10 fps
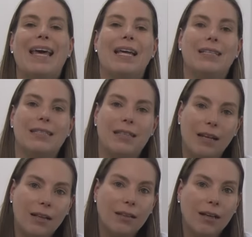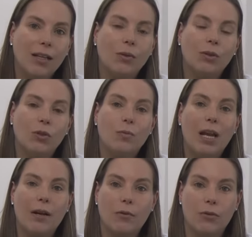estén atacando esos
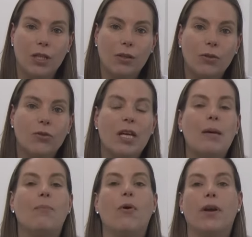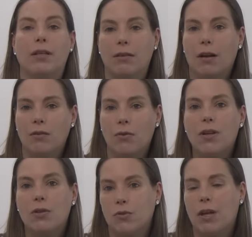melanocitos y por esa
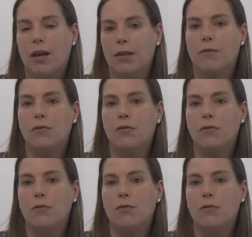razón ellos dejan de